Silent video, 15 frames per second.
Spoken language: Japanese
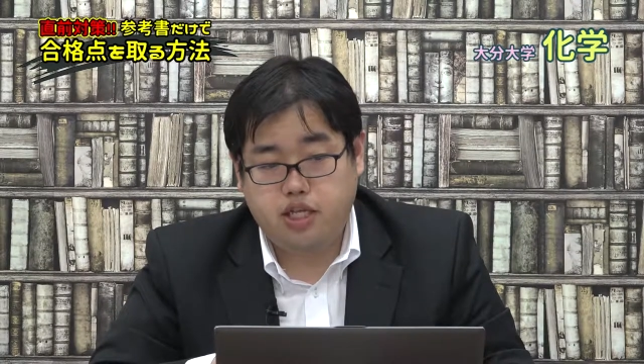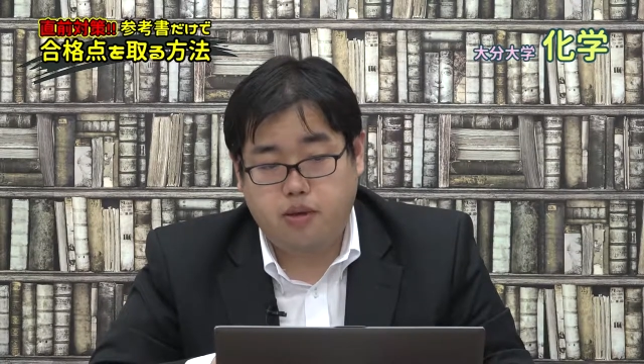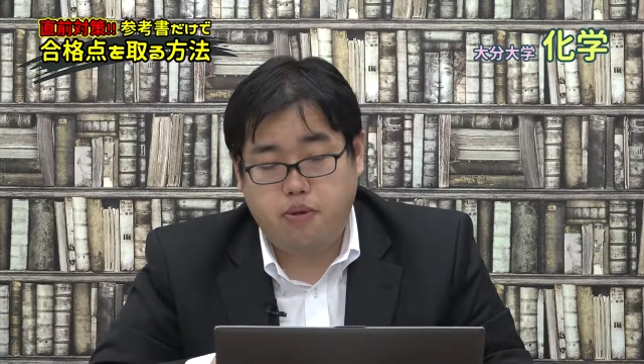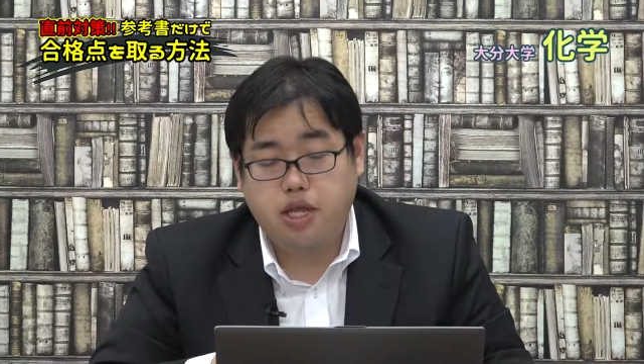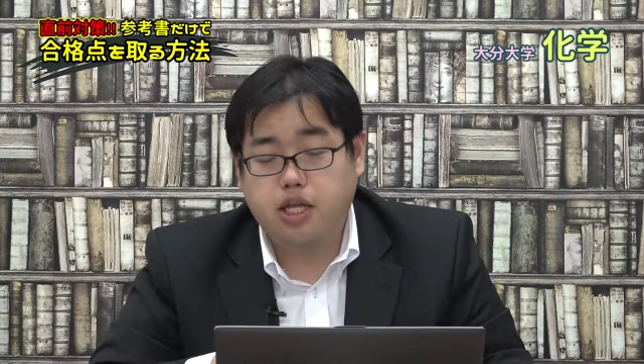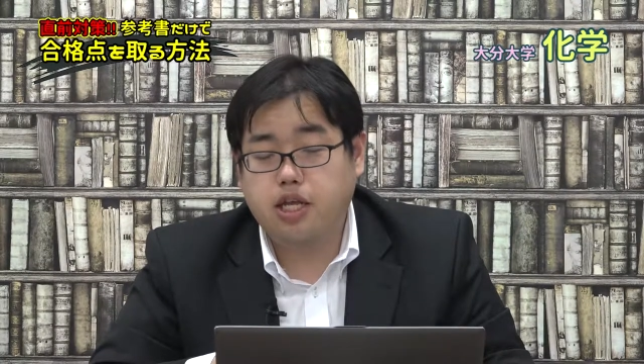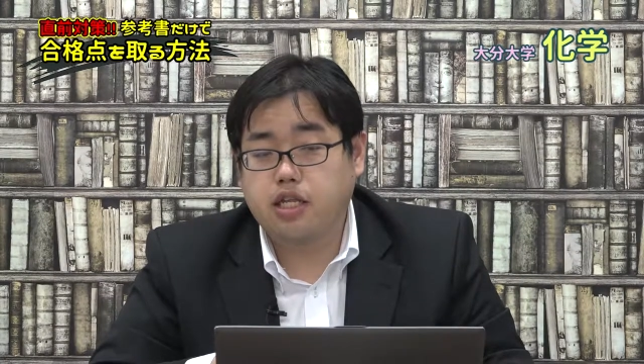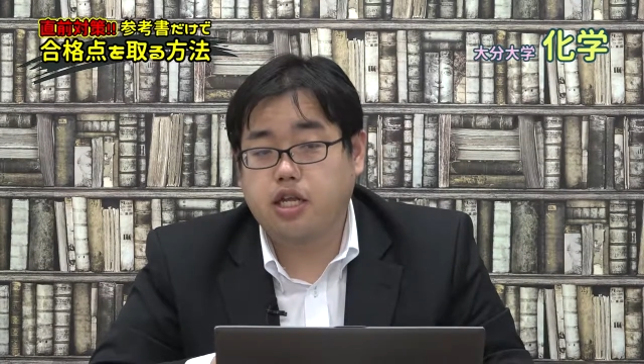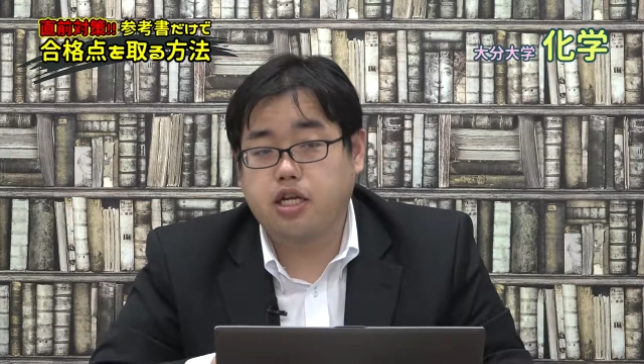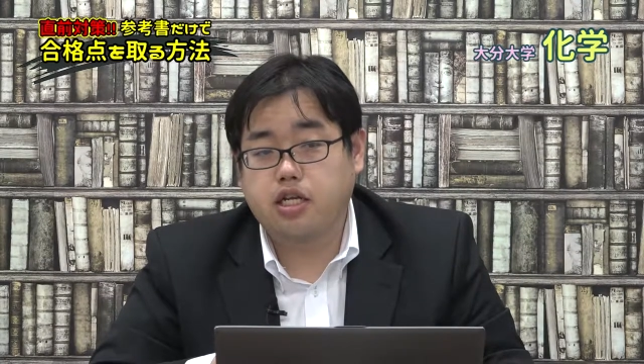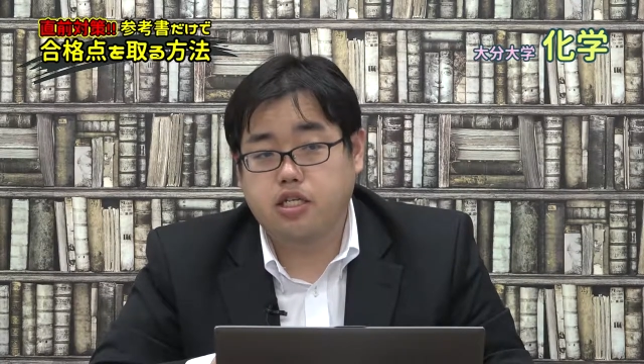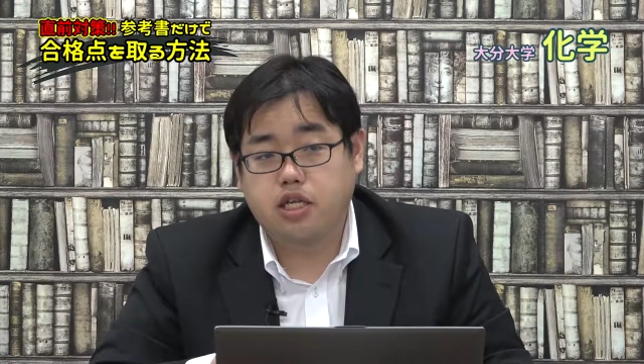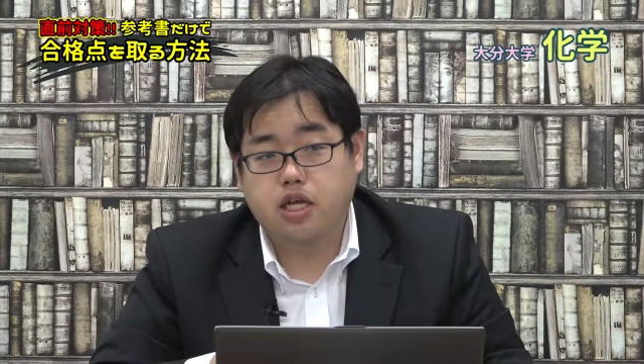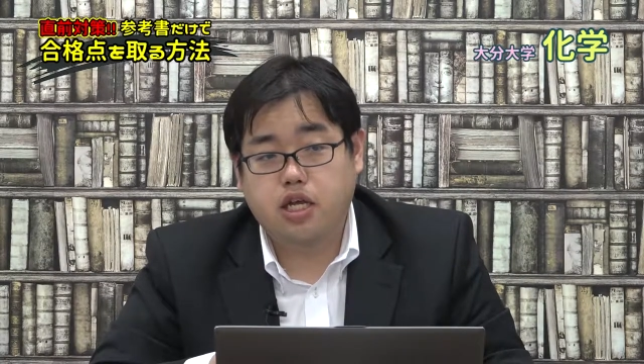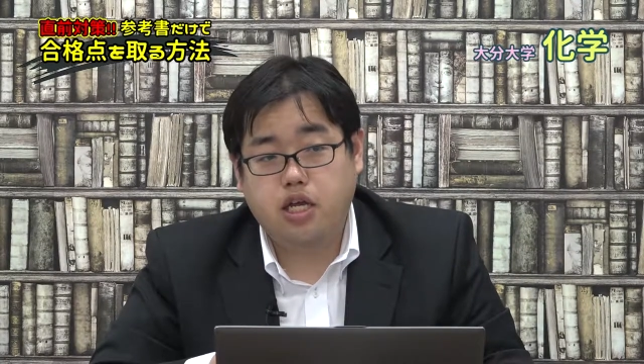セミナーだったり
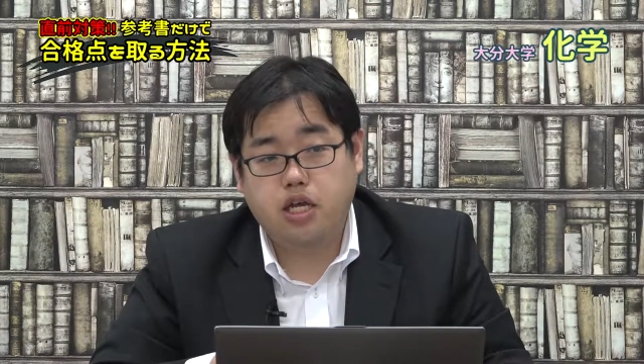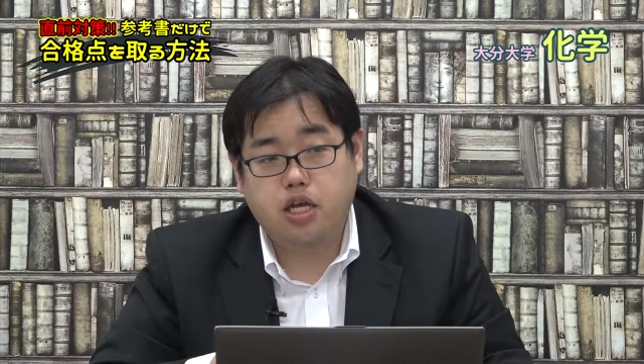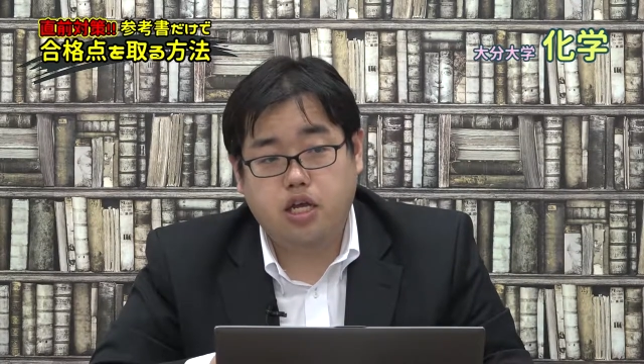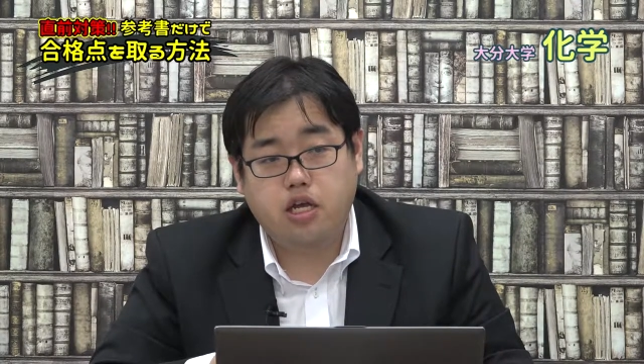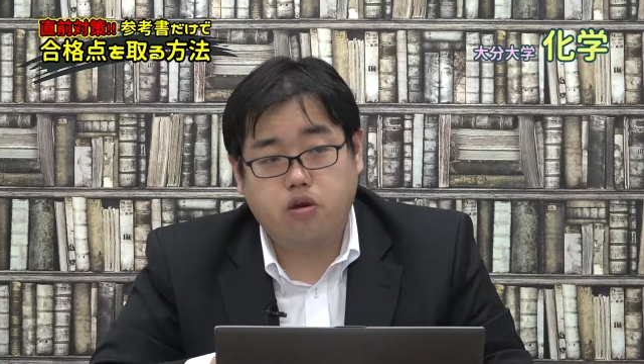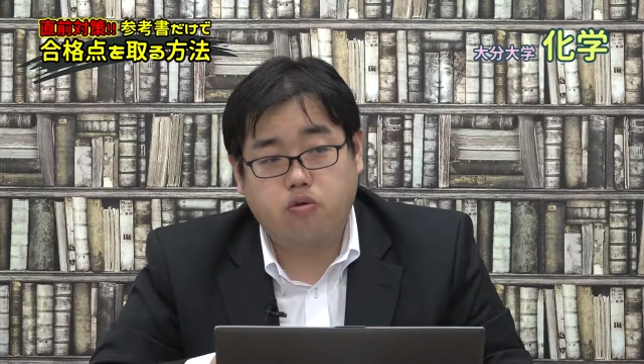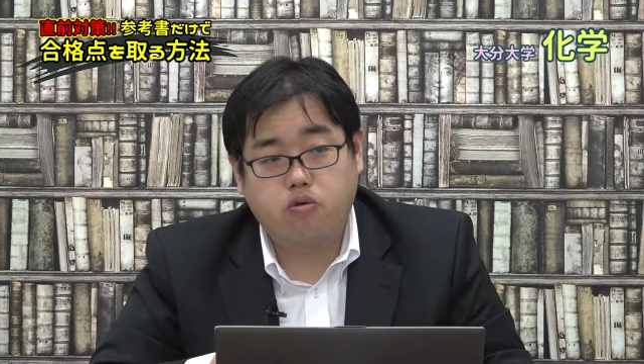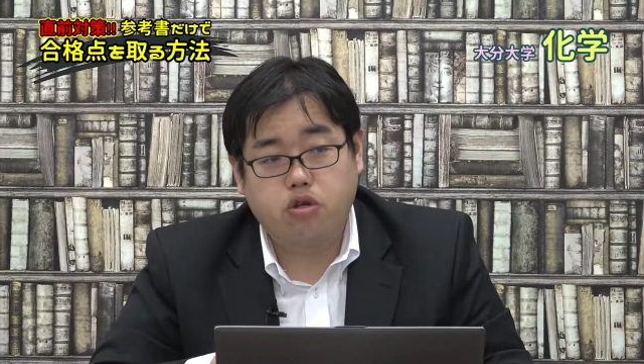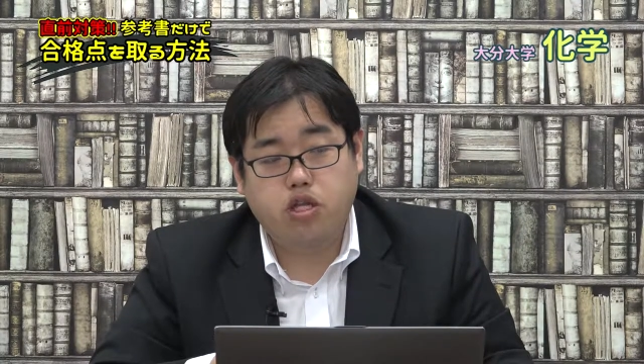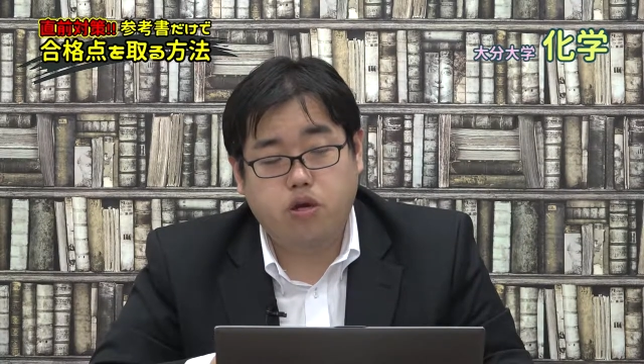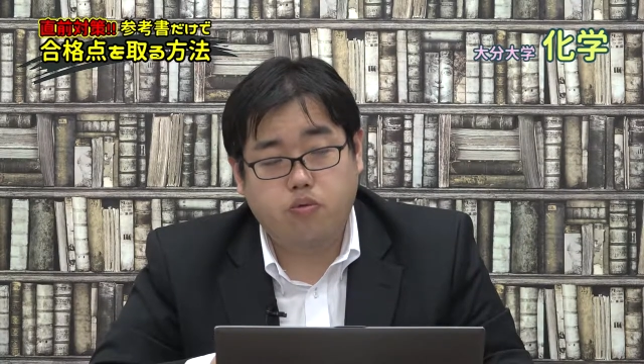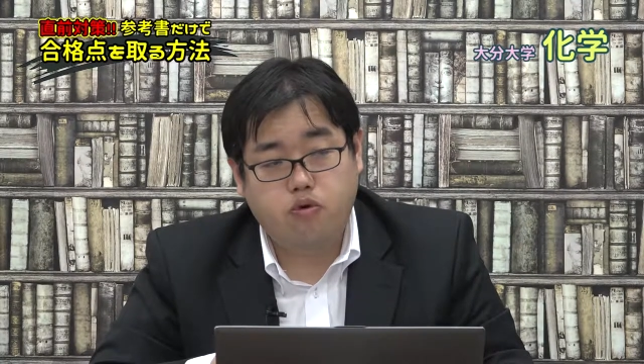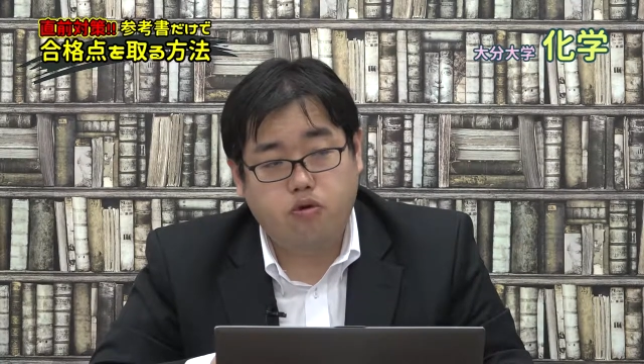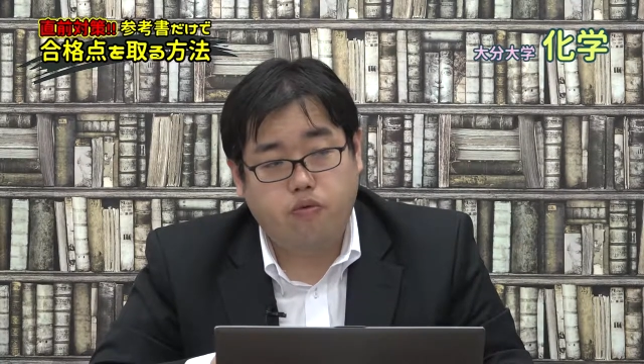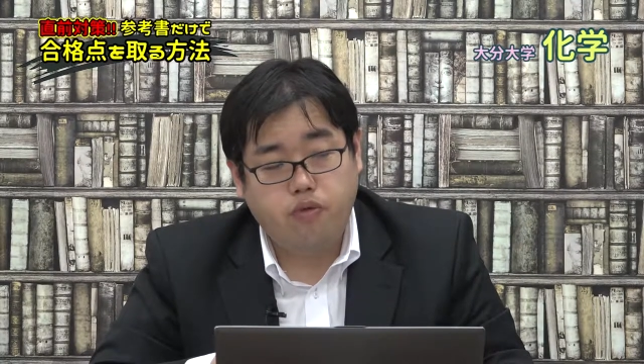ですね、えー、こういっ
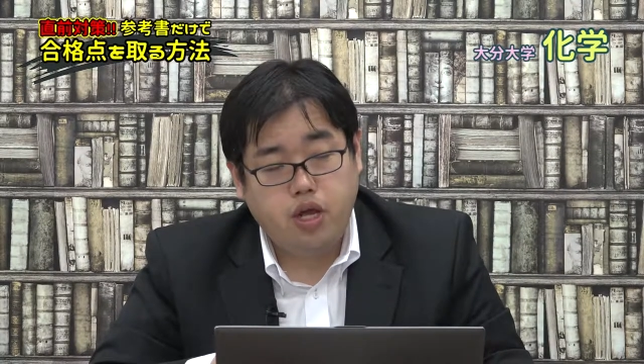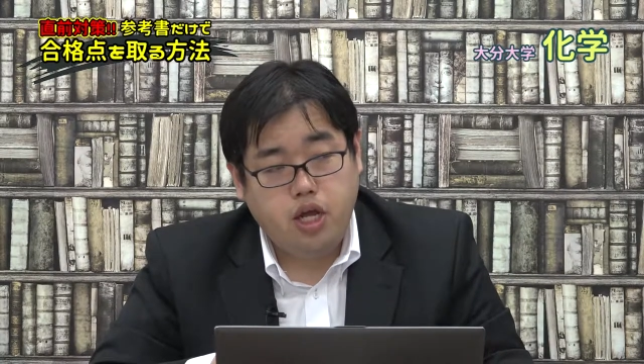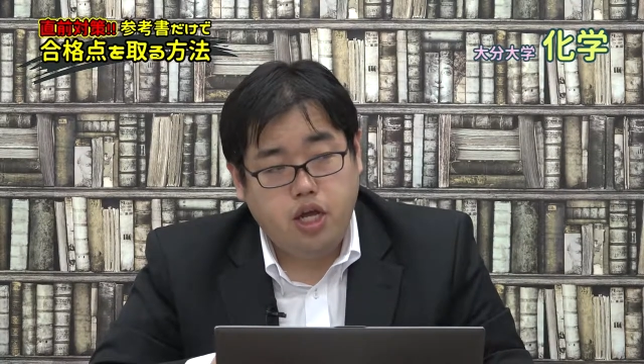たものを